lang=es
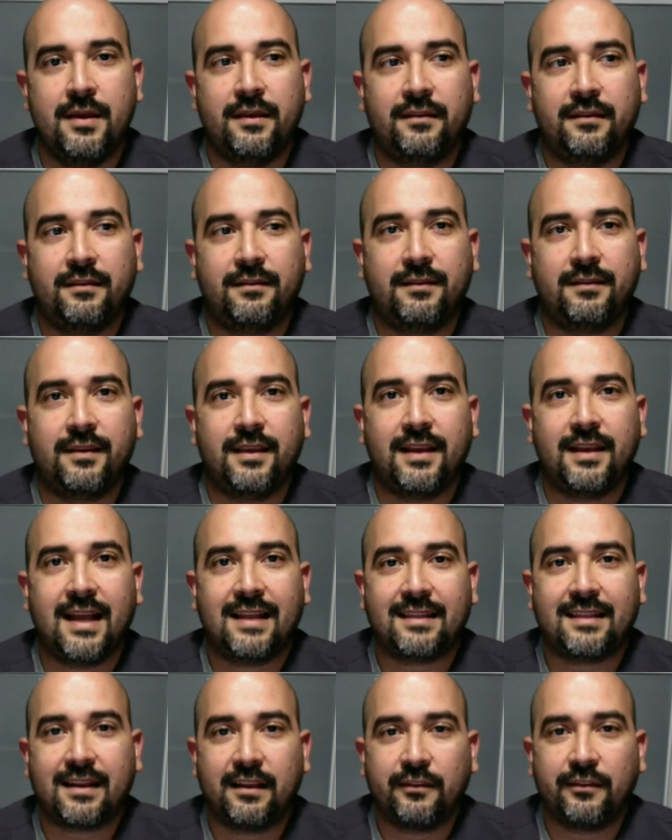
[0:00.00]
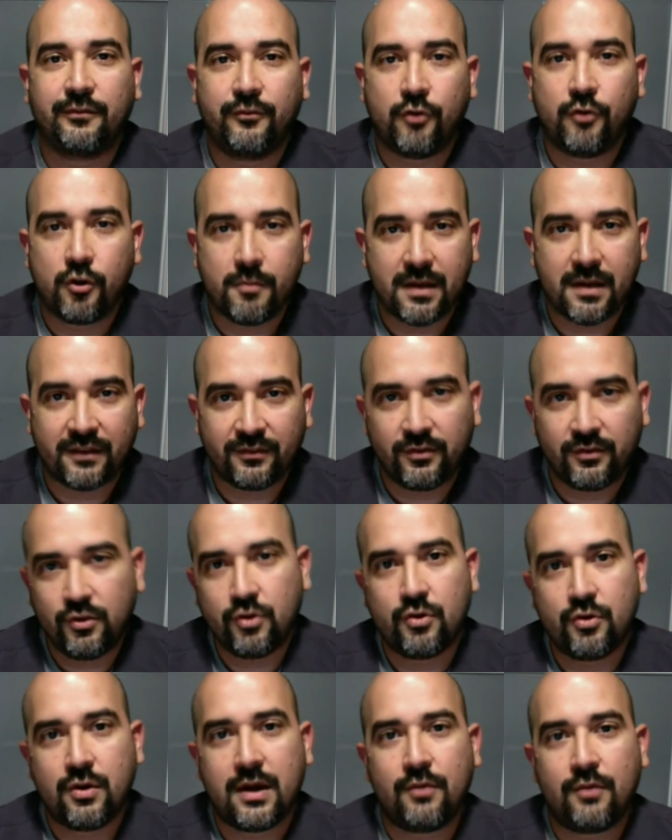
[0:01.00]
Si la
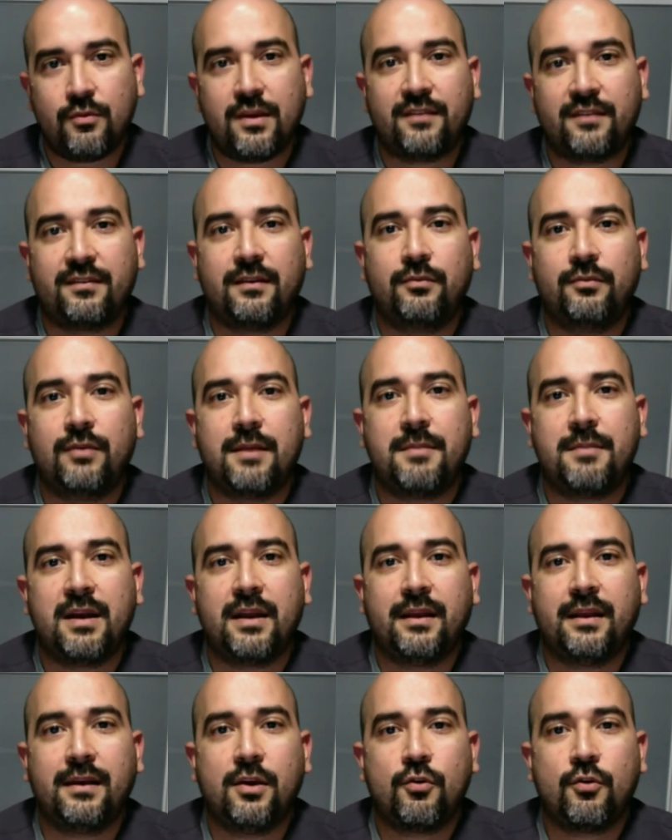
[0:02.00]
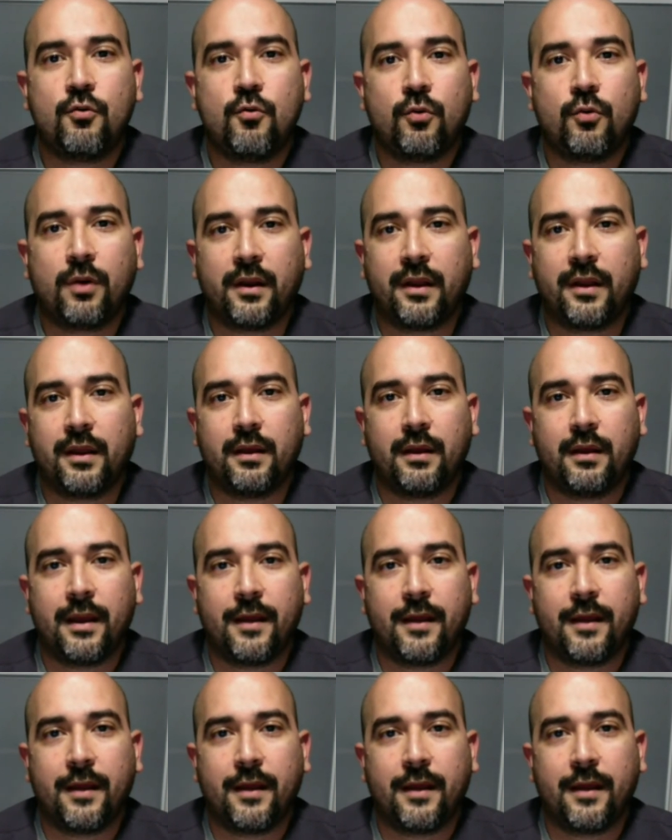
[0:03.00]
transformación a una célula maligna ocurre